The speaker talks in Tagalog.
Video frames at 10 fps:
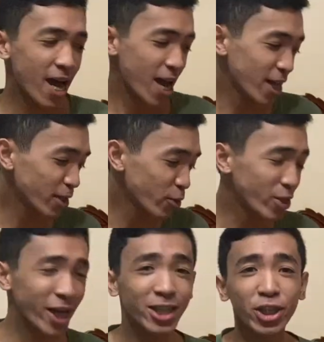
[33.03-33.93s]
At
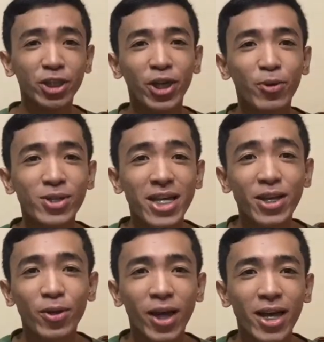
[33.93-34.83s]
yun nga, isi-share ko sa
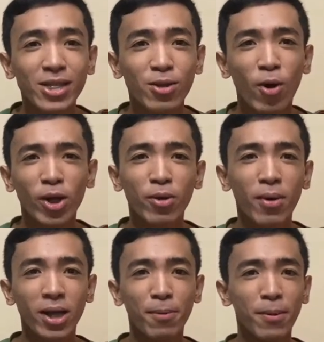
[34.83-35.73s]
inyo guys kung ano yung
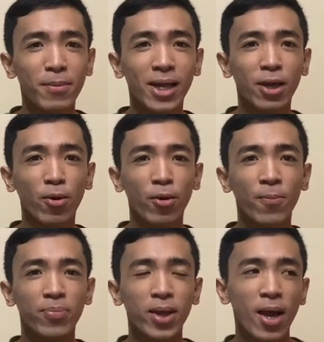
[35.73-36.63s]
mga napamili ko.
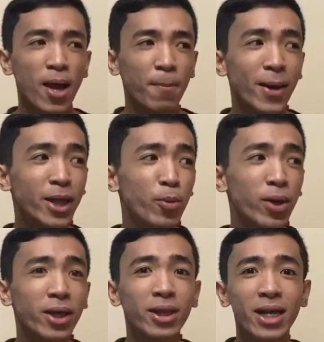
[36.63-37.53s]
By the
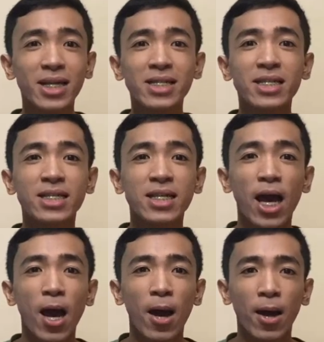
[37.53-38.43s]
way, this
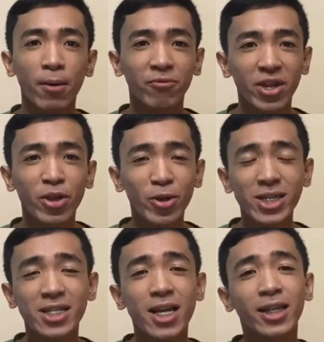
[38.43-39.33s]
video
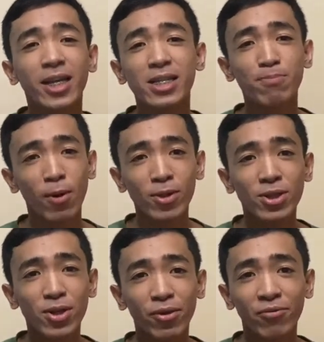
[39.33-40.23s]
is not a
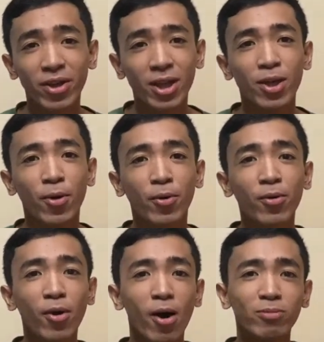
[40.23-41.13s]
sponsored
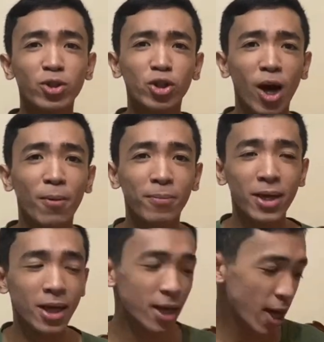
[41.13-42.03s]
video of
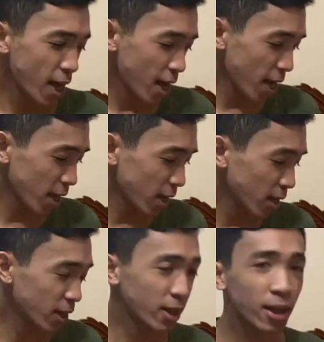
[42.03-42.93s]
Shopee
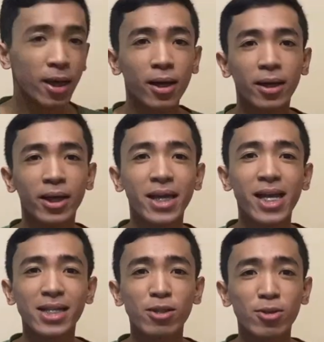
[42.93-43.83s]
and
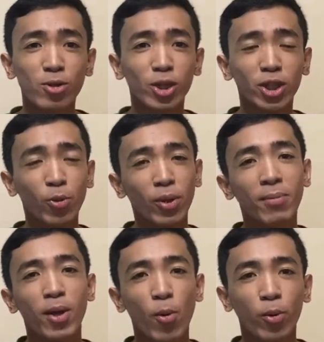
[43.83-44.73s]
ginastos ko siya with
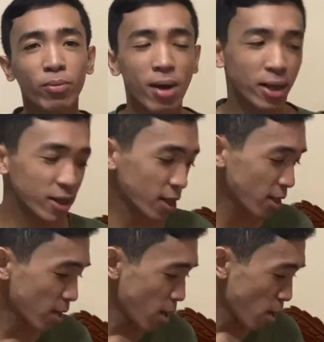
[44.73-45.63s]
my own money.
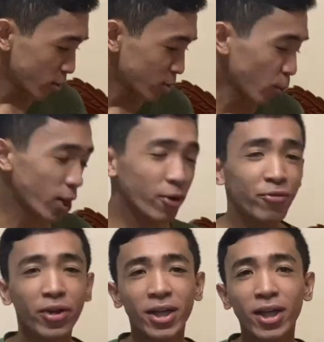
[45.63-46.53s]
So without
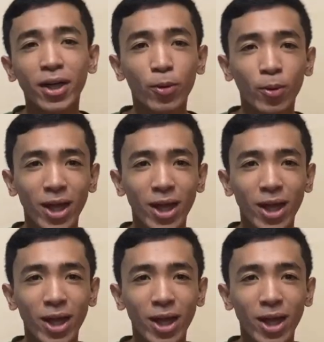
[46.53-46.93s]
further ado,